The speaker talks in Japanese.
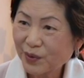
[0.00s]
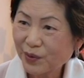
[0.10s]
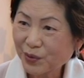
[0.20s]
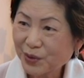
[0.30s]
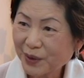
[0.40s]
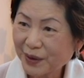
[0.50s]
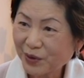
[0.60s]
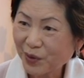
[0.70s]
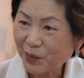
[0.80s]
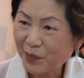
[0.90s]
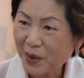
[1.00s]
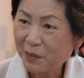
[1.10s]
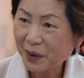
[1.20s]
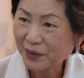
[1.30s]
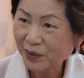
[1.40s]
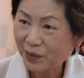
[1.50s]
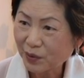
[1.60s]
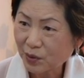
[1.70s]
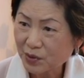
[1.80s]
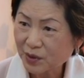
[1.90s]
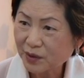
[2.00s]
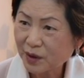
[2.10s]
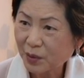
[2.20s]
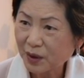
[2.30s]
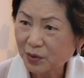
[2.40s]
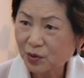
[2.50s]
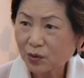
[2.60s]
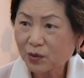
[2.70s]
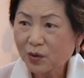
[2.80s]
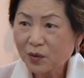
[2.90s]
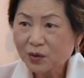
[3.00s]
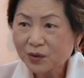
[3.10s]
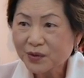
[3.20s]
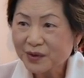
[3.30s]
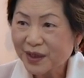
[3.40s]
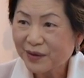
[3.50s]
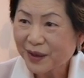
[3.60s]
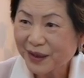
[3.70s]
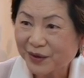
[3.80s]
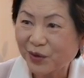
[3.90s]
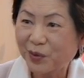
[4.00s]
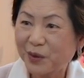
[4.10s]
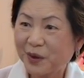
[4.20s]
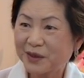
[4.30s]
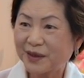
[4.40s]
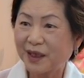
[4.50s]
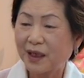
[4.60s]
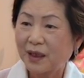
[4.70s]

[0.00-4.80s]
読書会のメンバーの一人でもあります。そのその清和かと思いましたらそ